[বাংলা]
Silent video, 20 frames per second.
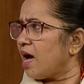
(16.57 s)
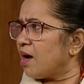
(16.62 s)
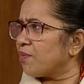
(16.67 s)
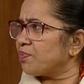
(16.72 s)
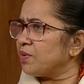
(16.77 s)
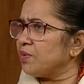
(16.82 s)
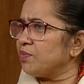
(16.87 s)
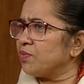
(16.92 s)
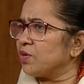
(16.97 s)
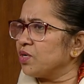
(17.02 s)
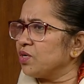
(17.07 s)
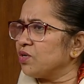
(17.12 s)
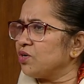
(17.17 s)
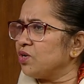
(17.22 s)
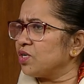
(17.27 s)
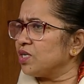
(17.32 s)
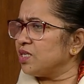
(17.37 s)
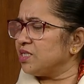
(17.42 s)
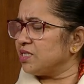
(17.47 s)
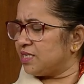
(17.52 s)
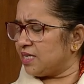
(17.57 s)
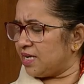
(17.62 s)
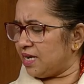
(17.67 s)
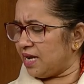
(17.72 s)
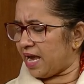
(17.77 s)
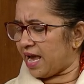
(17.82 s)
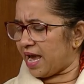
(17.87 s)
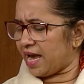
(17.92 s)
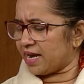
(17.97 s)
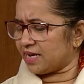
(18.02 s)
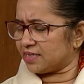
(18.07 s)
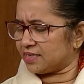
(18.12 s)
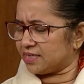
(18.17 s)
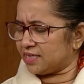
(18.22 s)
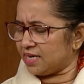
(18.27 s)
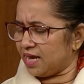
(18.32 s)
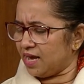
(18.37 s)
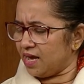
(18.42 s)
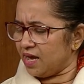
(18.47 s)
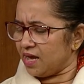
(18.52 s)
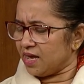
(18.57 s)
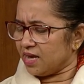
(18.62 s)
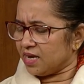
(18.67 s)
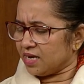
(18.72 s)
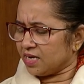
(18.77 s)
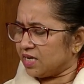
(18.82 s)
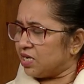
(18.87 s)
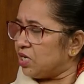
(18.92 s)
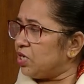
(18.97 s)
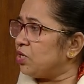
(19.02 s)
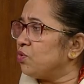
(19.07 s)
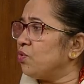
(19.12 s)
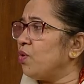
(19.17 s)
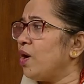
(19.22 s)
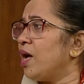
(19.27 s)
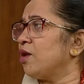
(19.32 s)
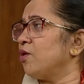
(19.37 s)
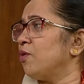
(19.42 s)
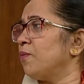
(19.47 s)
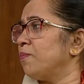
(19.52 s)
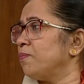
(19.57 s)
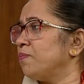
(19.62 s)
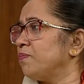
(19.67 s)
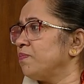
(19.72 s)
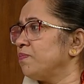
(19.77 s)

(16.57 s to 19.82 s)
আপনি মনে করেন যে একটা হিরো আলম